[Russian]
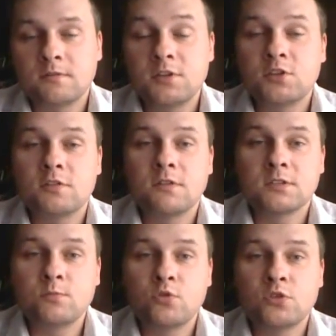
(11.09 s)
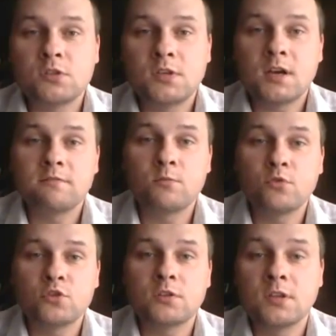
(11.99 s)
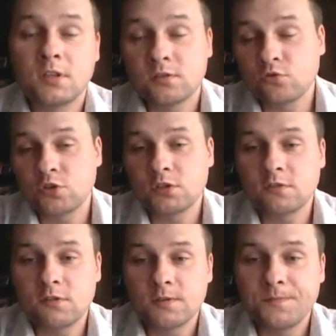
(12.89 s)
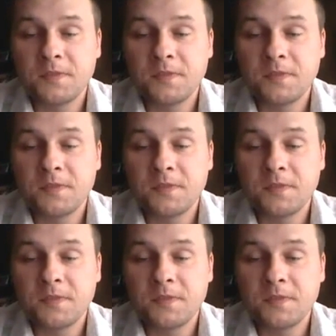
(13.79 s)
Вы ищете возможность, как вы можете это осуществить.